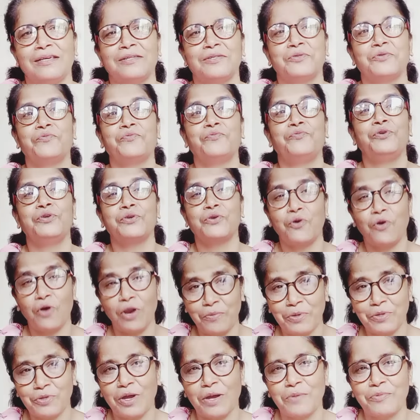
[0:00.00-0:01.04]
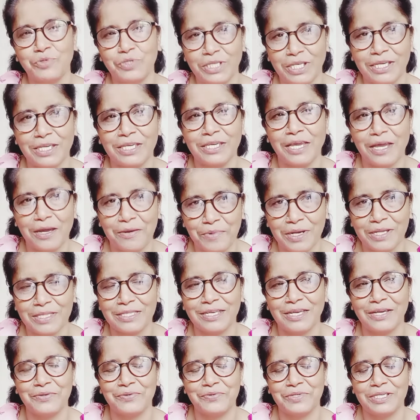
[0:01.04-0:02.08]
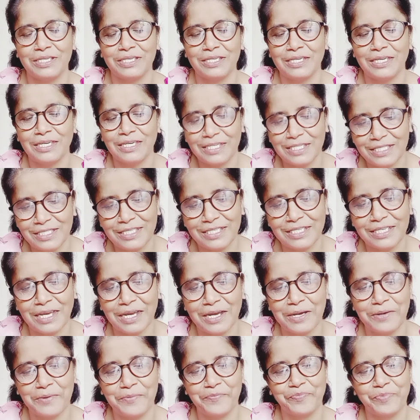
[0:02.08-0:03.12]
तो फिर कॉल पे तो आप उनसे क्या बात करो जी हाँ